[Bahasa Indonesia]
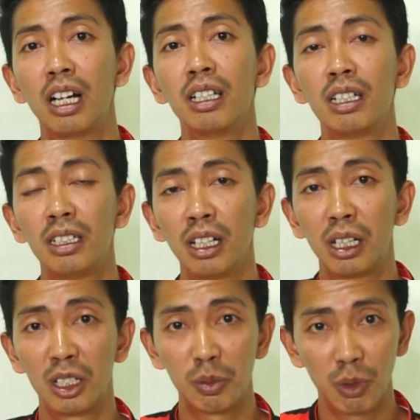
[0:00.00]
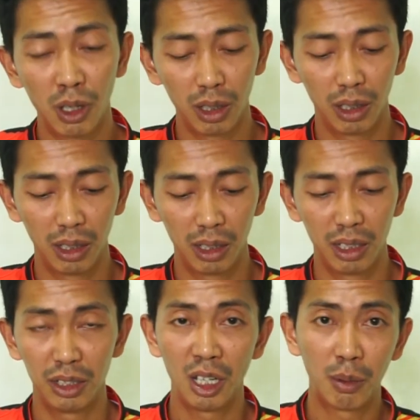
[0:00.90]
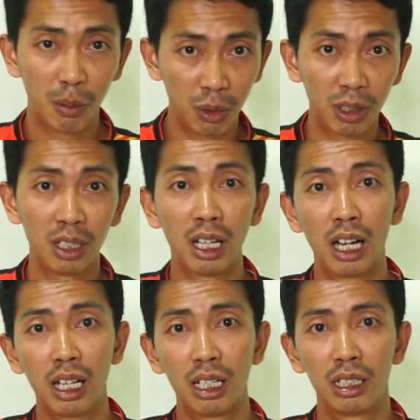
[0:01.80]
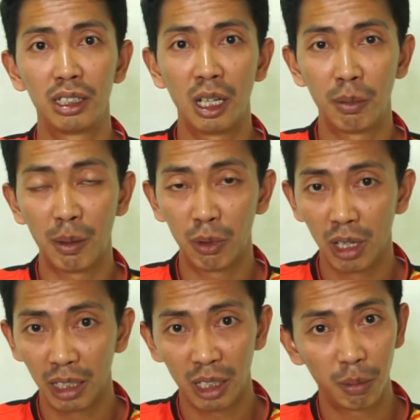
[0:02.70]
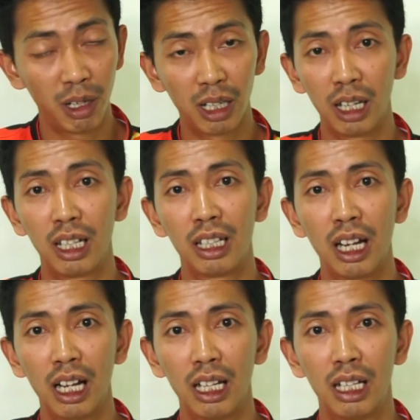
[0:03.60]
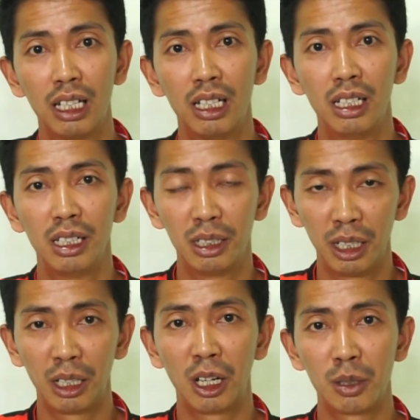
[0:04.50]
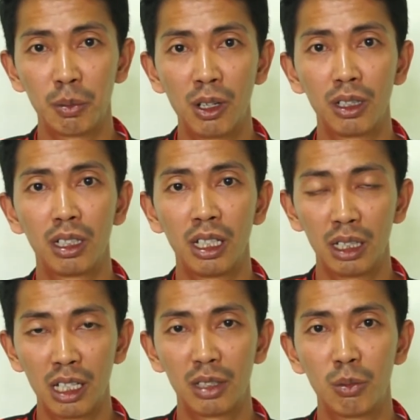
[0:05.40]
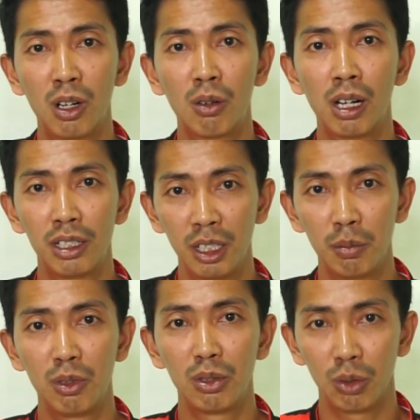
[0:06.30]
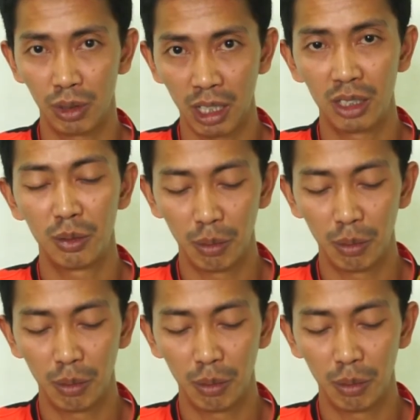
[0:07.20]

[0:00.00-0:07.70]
hanya di Regar Sport, siapapun kita, siapapun latar belakang kita, di Regar Sport kita semua wajib sukses